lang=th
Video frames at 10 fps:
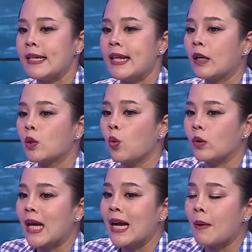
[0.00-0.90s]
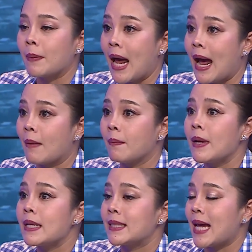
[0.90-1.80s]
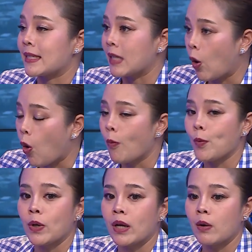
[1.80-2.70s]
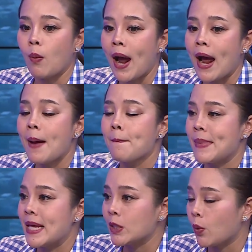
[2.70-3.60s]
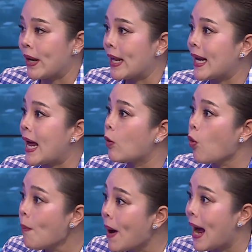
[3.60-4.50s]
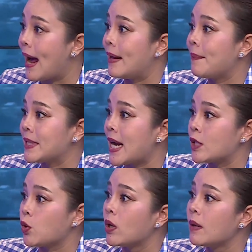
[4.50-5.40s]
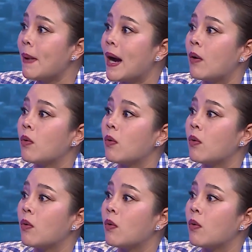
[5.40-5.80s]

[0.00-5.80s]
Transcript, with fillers: ยังถูกตั้งคำถามจากสังคมอยู่เลยว่ามีส่วนในการอุ้มหายประชาชนหรือเปล่า